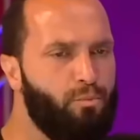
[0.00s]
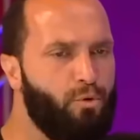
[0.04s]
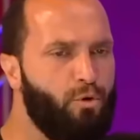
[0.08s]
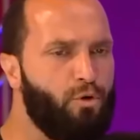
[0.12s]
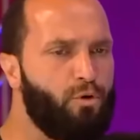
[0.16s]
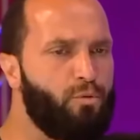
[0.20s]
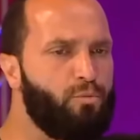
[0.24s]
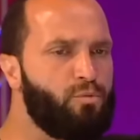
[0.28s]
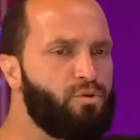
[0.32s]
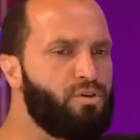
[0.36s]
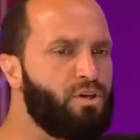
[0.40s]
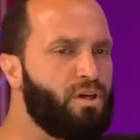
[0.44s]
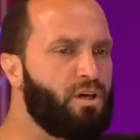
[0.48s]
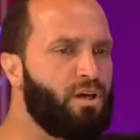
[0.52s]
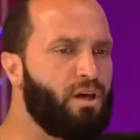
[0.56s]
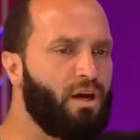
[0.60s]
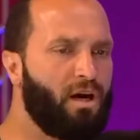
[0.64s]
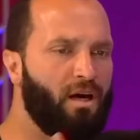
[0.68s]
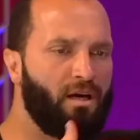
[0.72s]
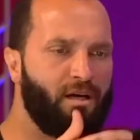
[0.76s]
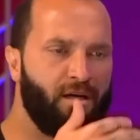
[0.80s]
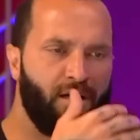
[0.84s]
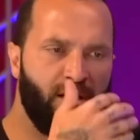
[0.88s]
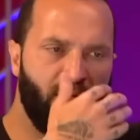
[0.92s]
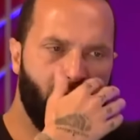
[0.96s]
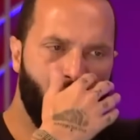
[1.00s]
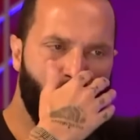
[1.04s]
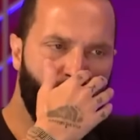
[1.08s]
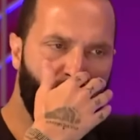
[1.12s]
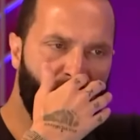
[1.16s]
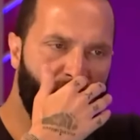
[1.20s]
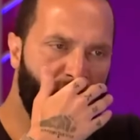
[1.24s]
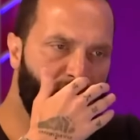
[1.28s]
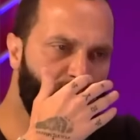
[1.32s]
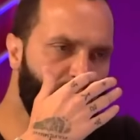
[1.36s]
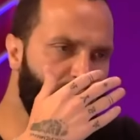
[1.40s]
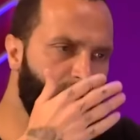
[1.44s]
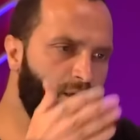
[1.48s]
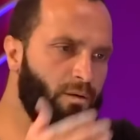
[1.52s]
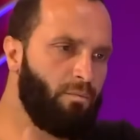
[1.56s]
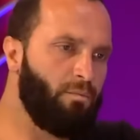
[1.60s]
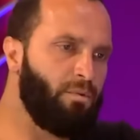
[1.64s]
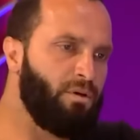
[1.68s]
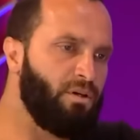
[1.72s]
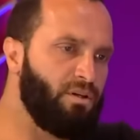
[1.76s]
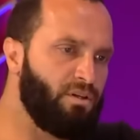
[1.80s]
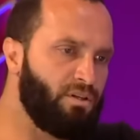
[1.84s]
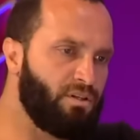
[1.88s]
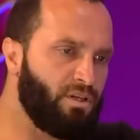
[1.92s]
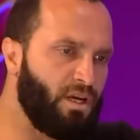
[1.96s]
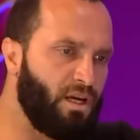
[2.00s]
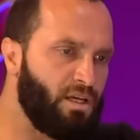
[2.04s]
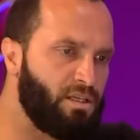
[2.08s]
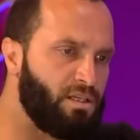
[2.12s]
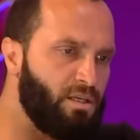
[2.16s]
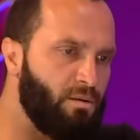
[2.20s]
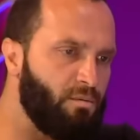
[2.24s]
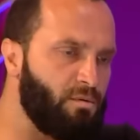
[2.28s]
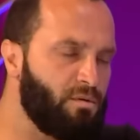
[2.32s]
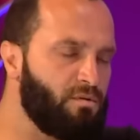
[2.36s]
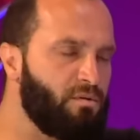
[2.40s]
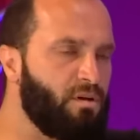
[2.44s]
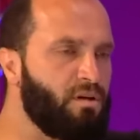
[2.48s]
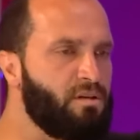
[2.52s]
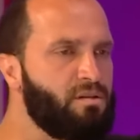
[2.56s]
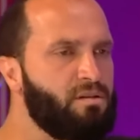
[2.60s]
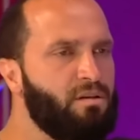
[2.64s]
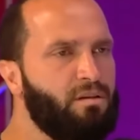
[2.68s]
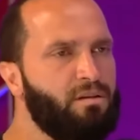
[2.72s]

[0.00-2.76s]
bu önümüzdeki ay Yine bir celsemiz var.